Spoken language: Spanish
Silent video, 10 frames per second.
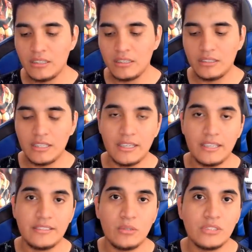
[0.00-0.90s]
Y es que
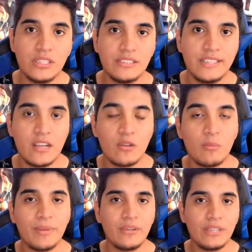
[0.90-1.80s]
según se dice que
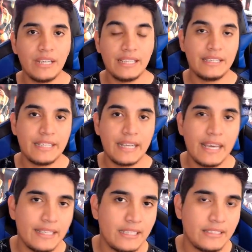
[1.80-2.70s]
compraron
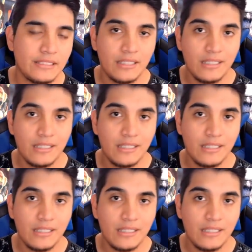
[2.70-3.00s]
entradas